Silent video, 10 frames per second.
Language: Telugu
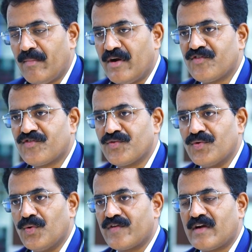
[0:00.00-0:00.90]
డయాబెటిస్
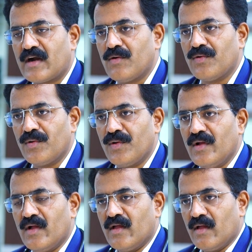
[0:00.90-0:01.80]
వచ్చినట్లు
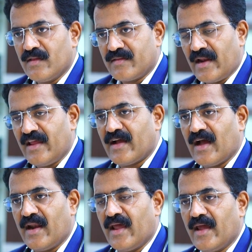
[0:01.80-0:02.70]

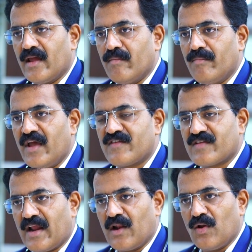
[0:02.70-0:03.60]
తెలియగానే
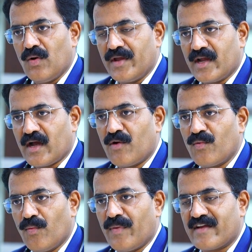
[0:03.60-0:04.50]
బేస్ లైన్లో ఈ
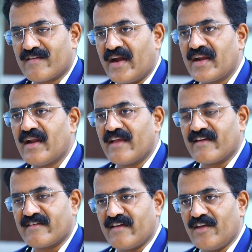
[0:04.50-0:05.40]
కన్ను పరీక్ష రెటీనా
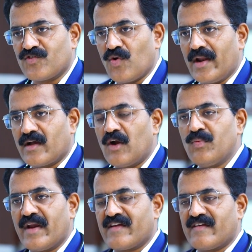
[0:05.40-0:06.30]
చెక్ చేయించుకోవాలి
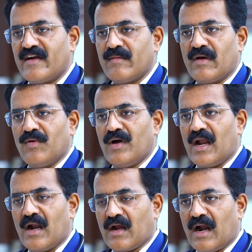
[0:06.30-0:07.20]
కన్ను పరీక్ష అంటే మనం
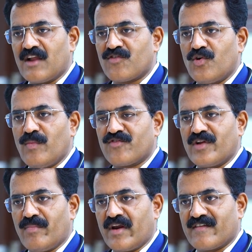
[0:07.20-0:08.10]
అలా కళ్ళజోడు
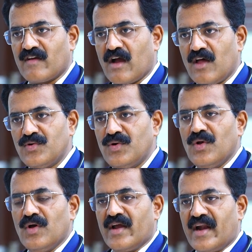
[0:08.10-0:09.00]
మార్చుకునే పరీక్ష కాదు
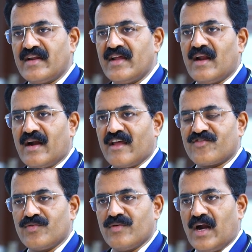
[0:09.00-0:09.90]
రెటీనా టెస్ట్